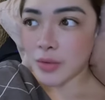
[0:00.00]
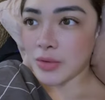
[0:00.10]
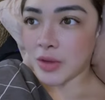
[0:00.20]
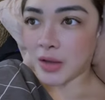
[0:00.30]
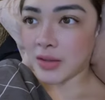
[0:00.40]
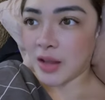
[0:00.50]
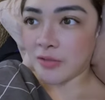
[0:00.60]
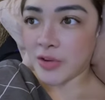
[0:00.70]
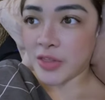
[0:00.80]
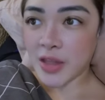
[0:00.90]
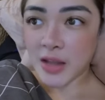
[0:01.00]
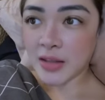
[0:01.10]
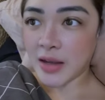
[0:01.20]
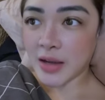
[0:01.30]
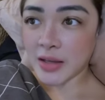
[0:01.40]
not everything
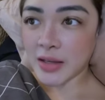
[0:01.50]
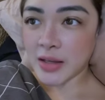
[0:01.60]
na